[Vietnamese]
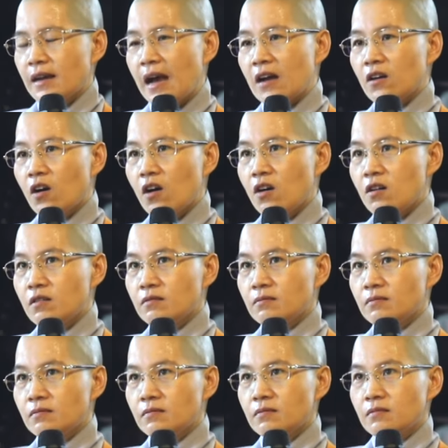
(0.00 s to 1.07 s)
các con
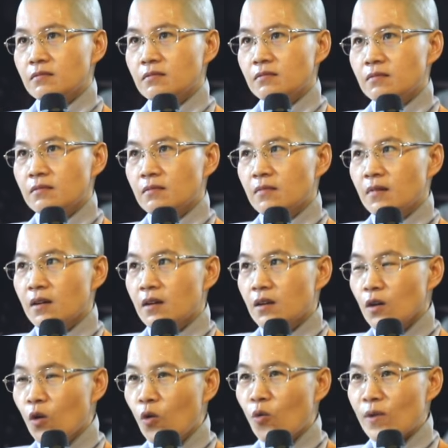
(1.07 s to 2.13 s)

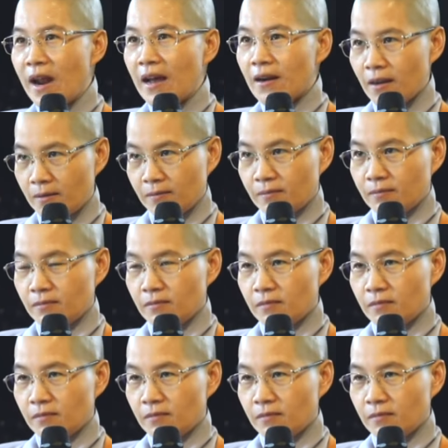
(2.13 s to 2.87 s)
đủ năng lực